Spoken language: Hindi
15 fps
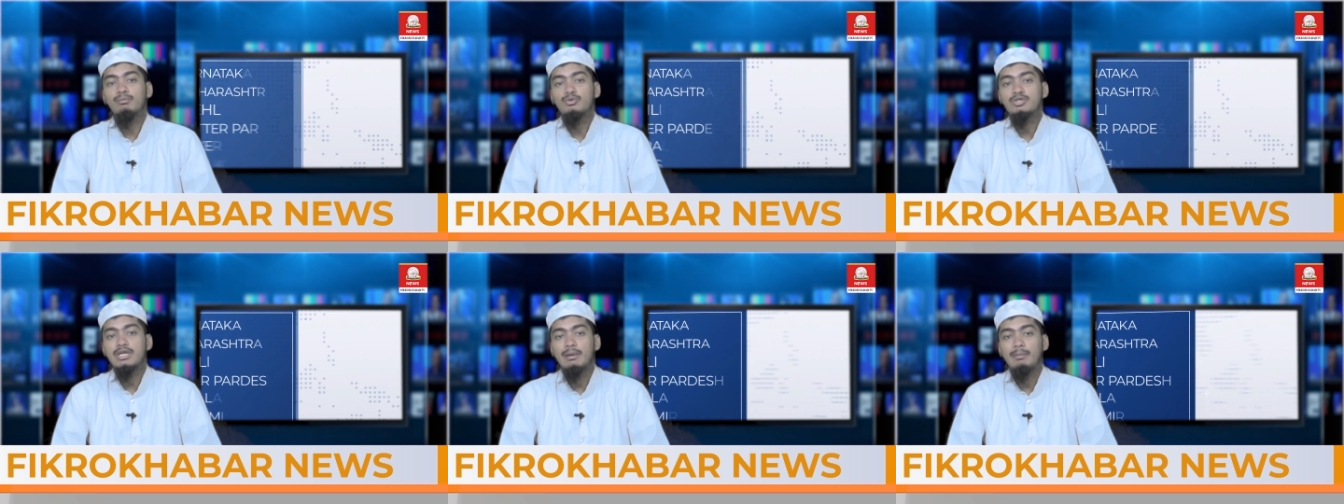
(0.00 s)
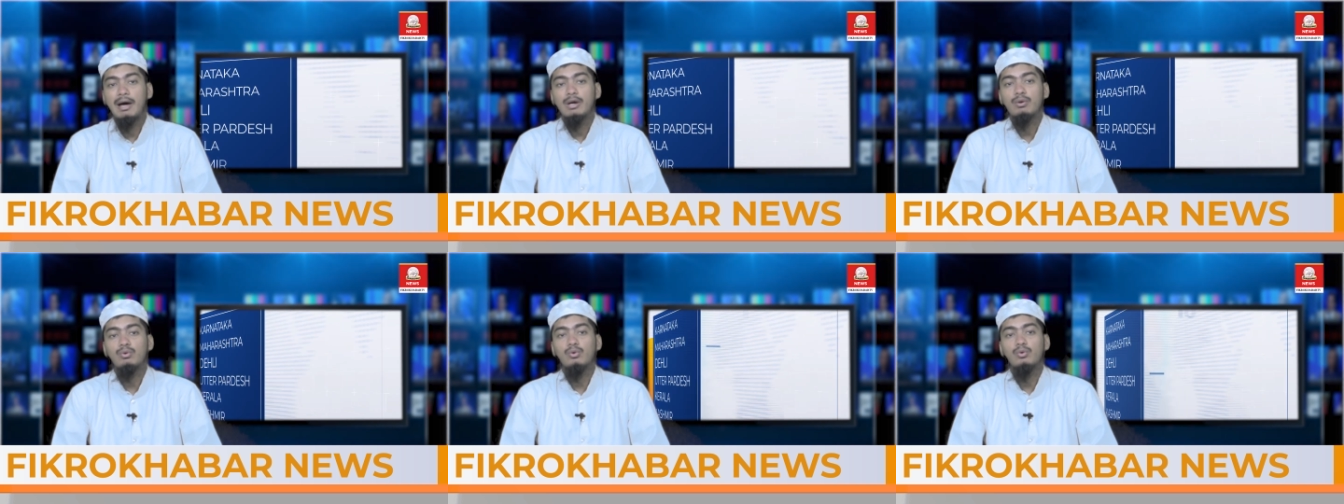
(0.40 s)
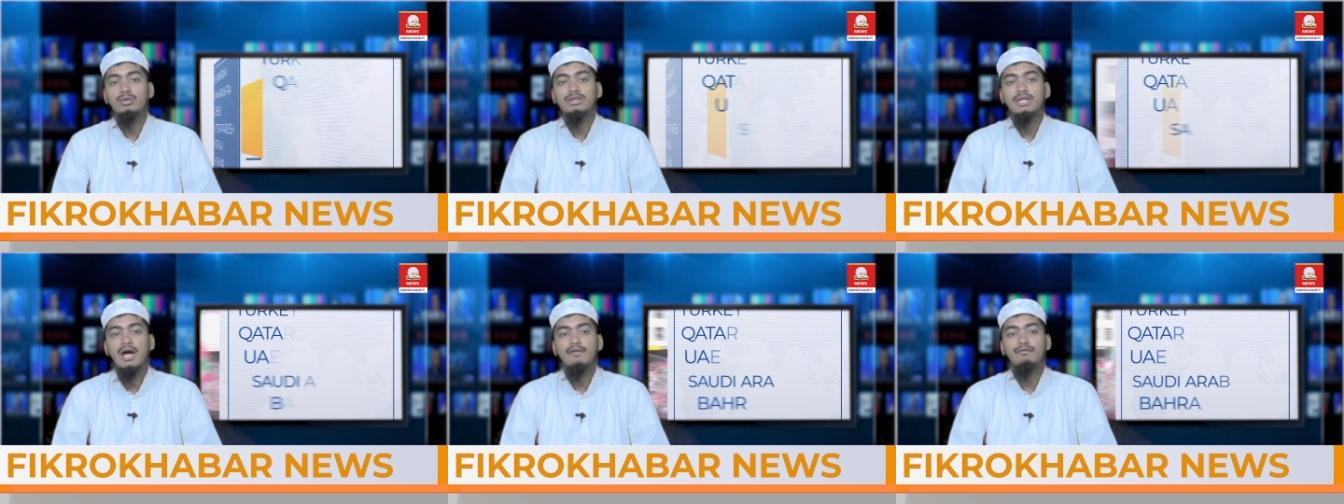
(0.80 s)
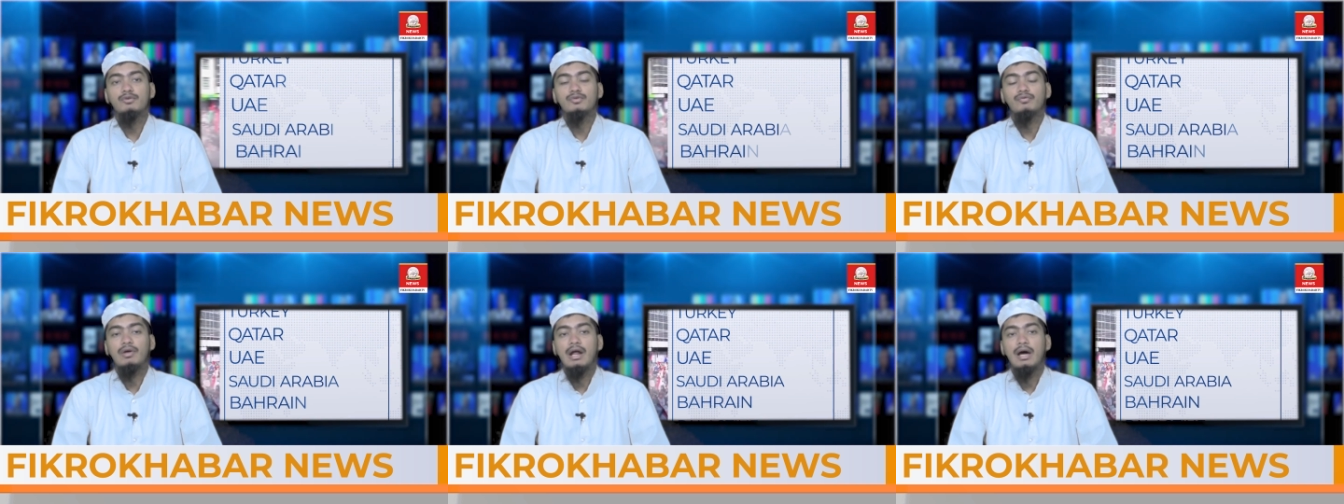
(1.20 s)
मुसलमानों को
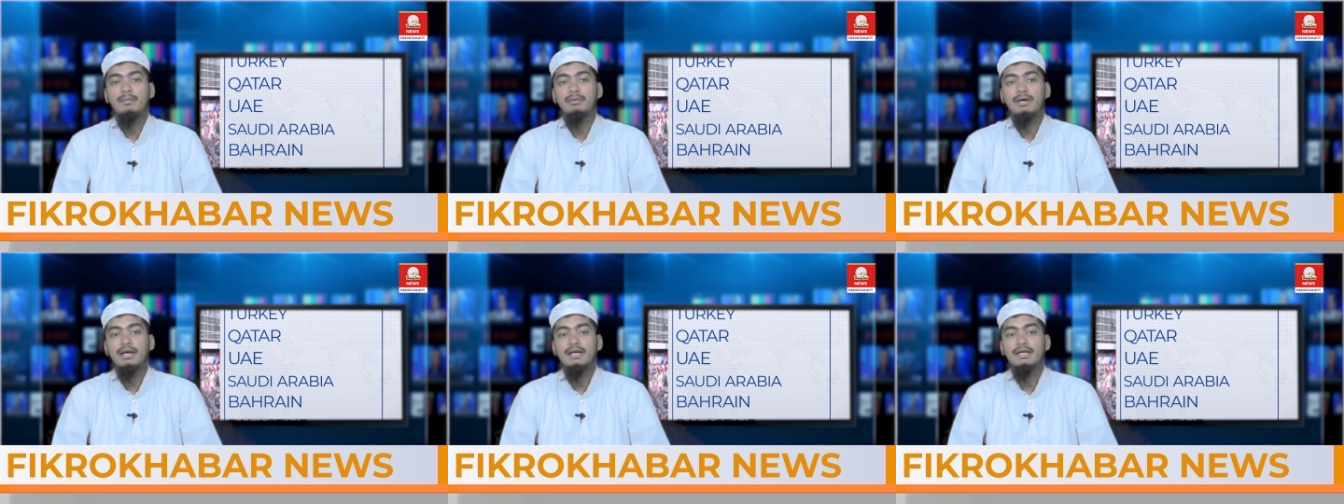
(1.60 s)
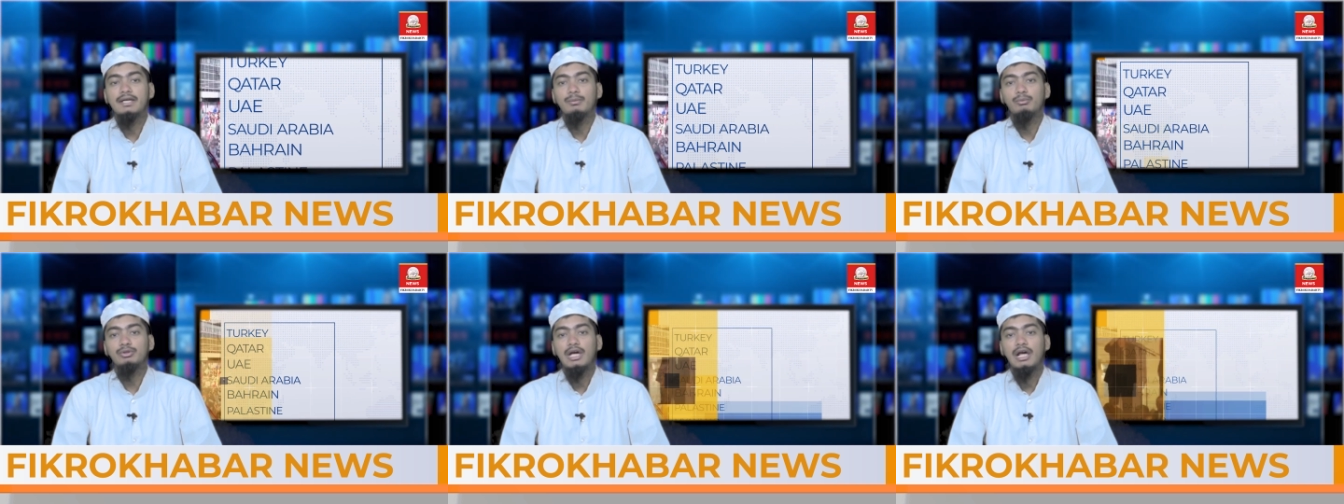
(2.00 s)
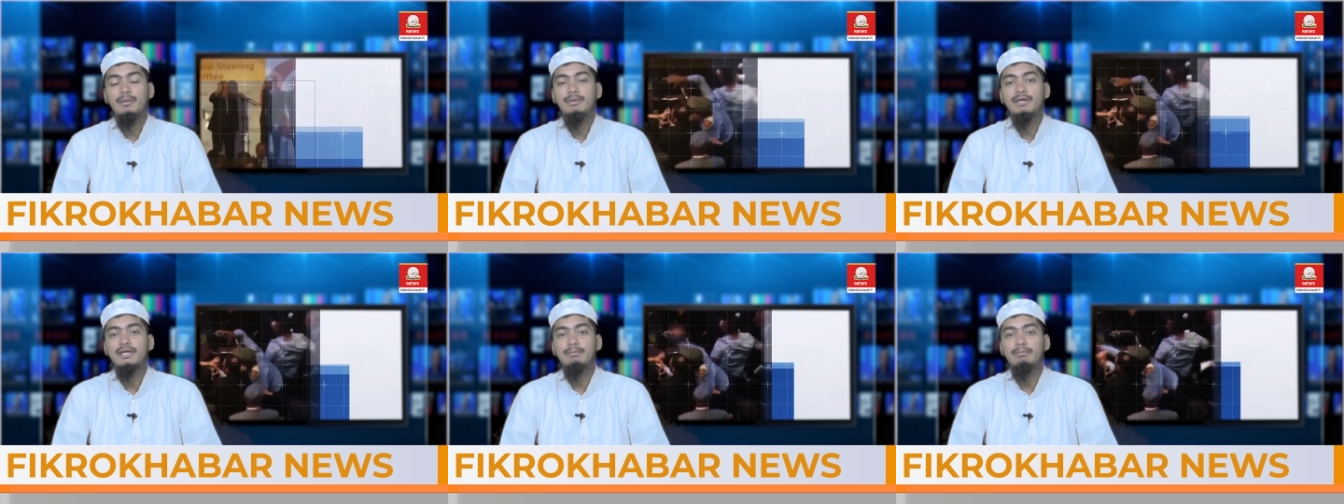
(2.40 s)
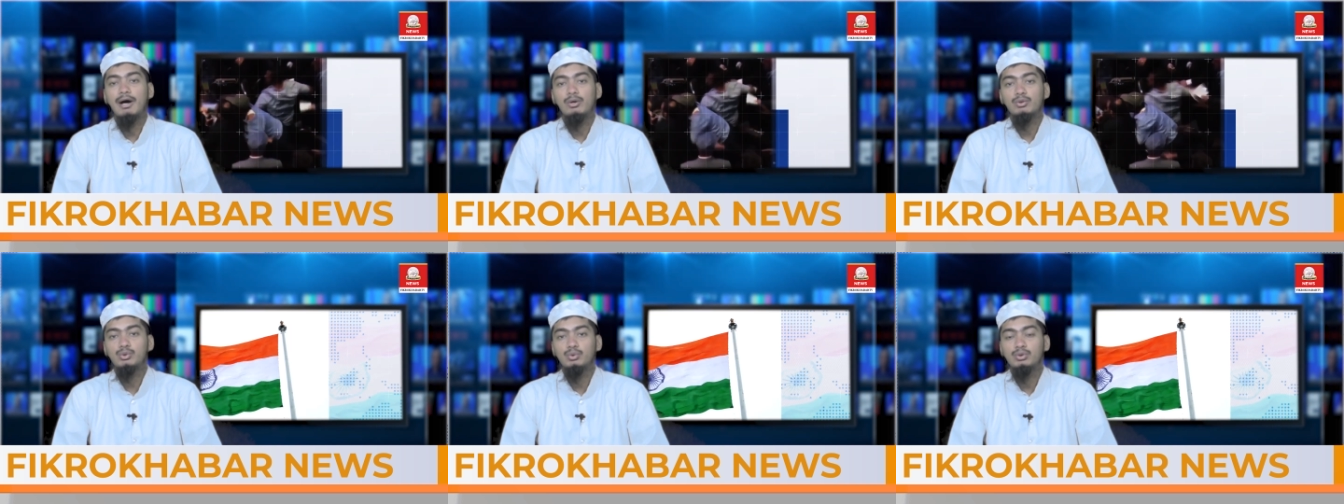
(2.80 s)
तहफ़ फराहम करने के मुतालबे के
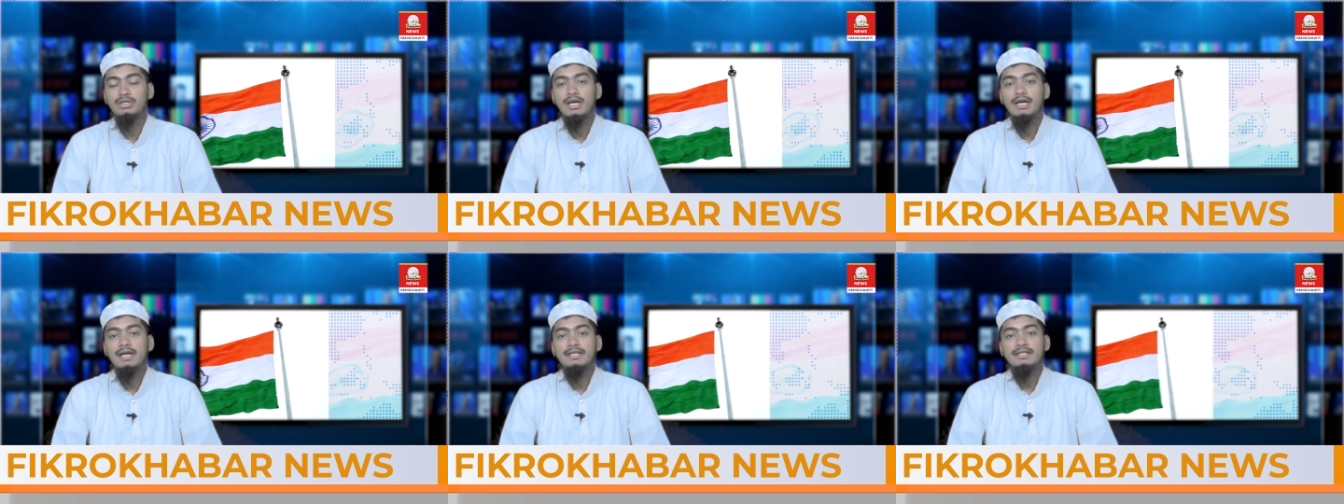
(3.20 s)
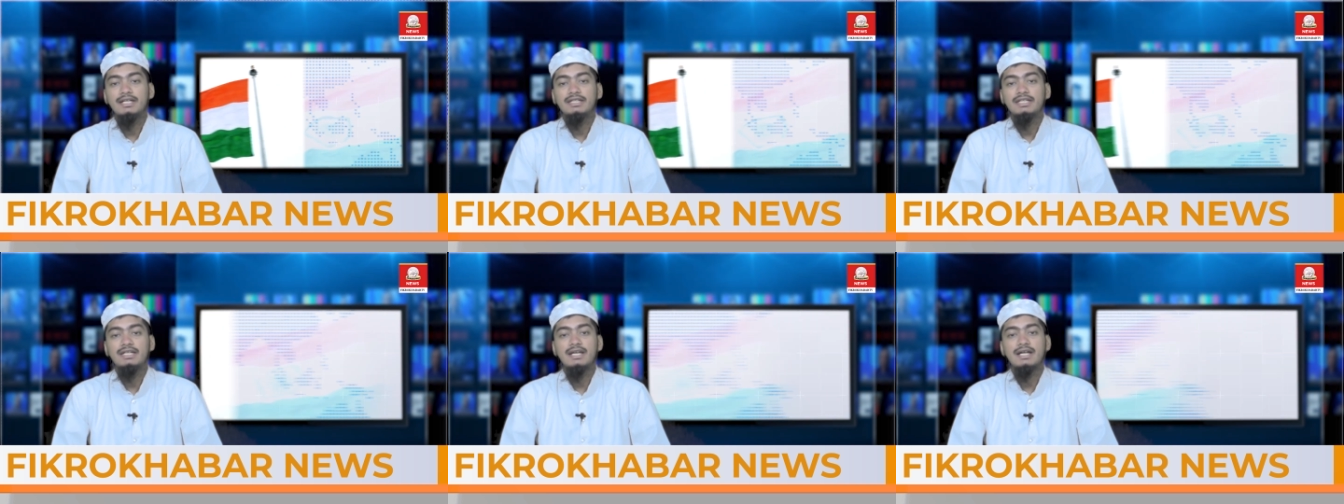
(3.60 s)
बावजूद यती